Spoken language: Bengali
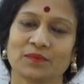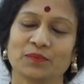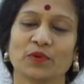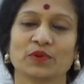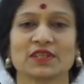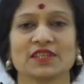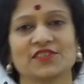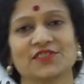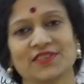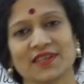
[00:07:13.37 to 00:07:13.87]

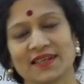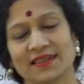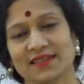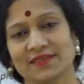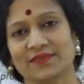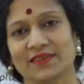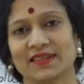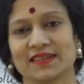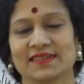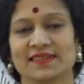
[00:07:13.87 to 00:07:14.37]
পোটেনশিয়াল
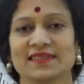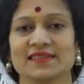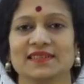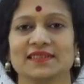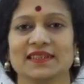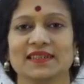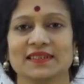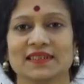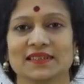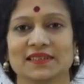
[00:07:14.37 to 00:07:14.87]
ডিফারেন্সের
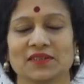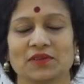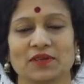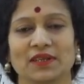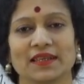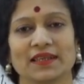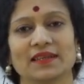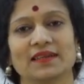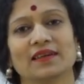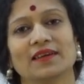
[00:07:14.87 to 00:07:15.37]
রিডিং নিতে
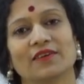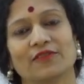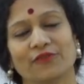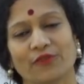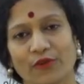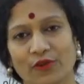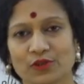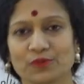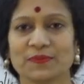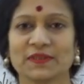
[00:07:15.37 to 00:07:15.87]
হলে
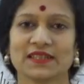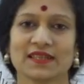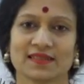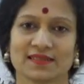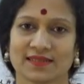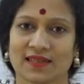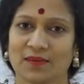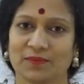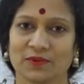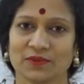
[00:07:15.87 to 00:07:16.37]
ভোল্ট মিটার
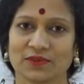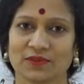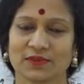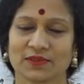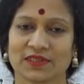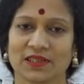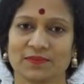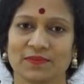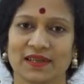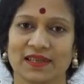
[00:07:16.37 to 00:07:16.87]
স্থাপন
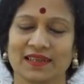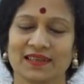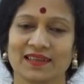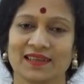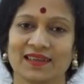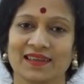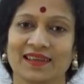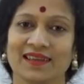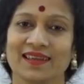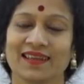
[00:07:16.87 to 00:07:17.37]
করতে পারি
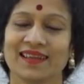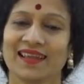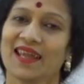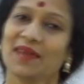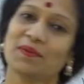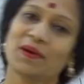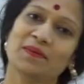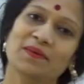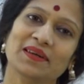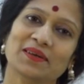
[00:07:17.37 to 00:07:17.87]

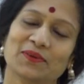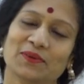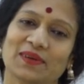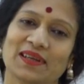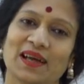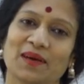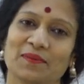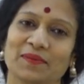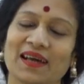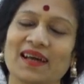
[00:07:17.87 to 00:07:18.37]
এভাবে
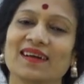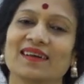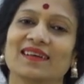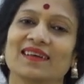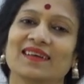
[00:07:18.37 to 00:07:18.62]
করে আমরা